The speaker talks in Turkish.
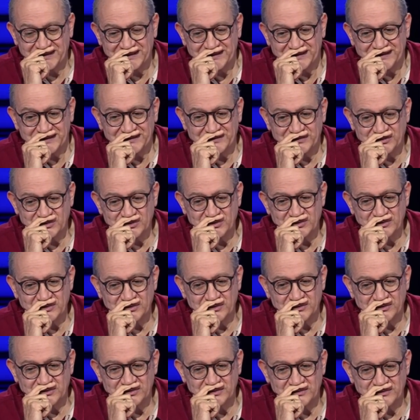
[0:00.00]
Evet iki
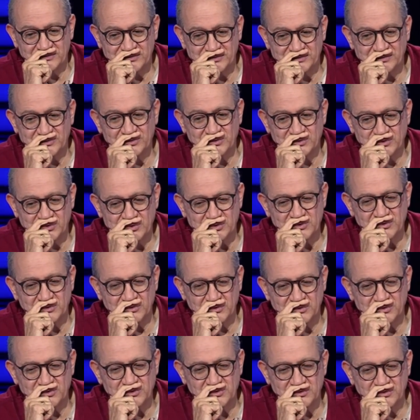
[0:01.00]
jokeriniz daha var. ben
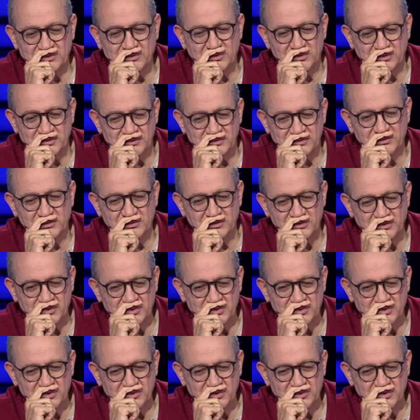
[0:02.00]
hatırlatmak isterim.